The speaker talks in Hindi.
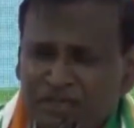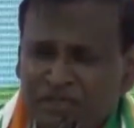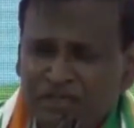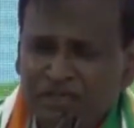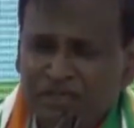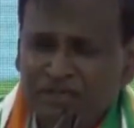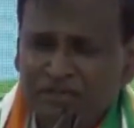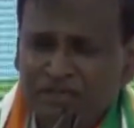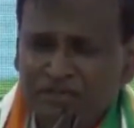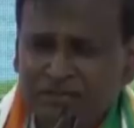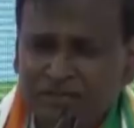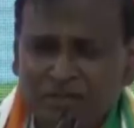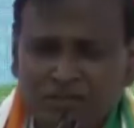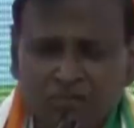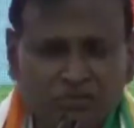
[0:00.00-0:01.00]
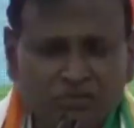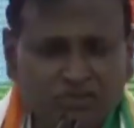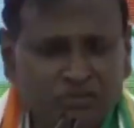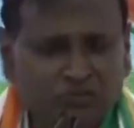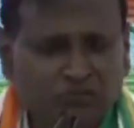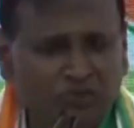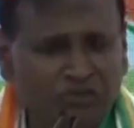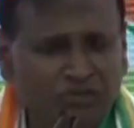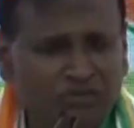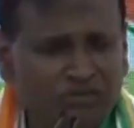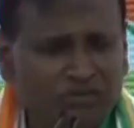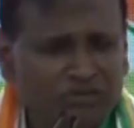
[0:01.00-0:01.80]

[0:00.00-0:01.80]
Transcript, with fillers: गया था रोस्टर पॉइंट